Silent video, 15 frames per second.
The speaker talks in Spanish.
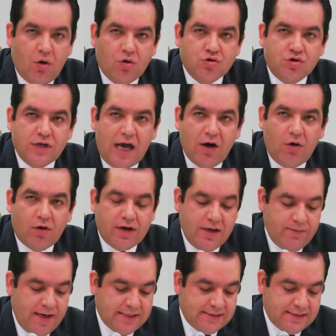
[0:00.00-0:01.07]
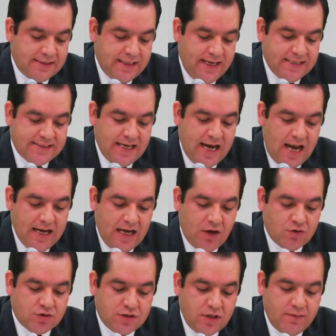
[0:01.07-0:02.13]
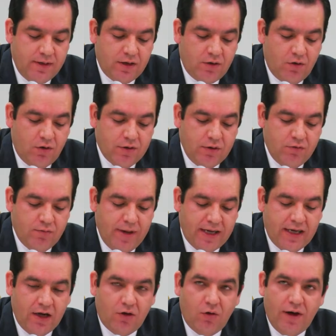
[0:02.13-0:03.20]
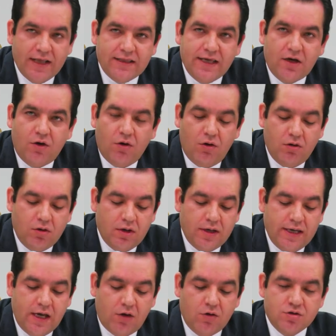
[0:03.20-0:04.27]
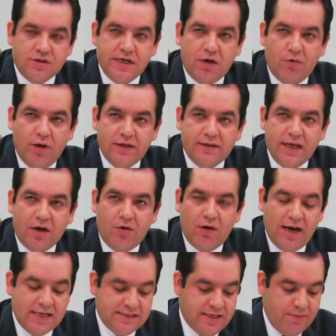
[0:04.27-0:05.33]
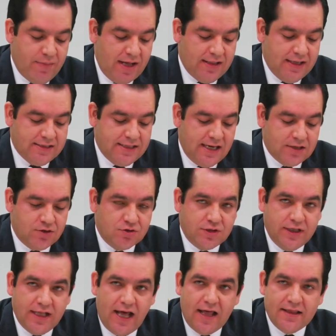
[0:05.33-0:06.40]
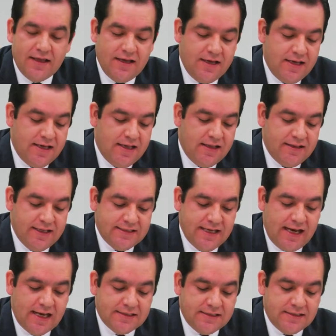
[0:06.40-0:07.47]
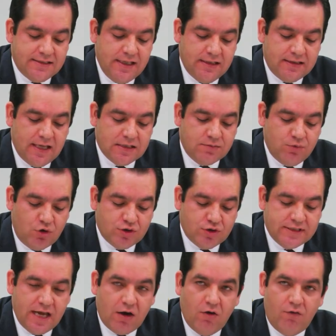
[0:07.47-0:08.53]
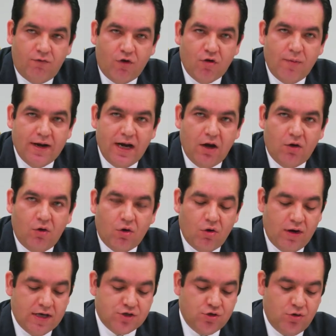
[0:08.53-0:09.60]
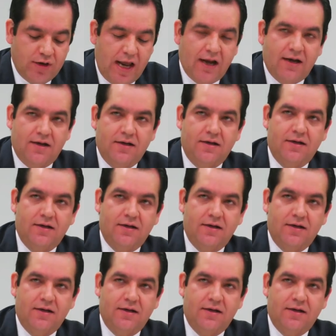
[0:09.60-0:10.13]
Gonzalo Rivas es el anhelo cívico de un México ético y consecuente con las demandas de la sociedad desde las distintas voces que conforman el coro nacional.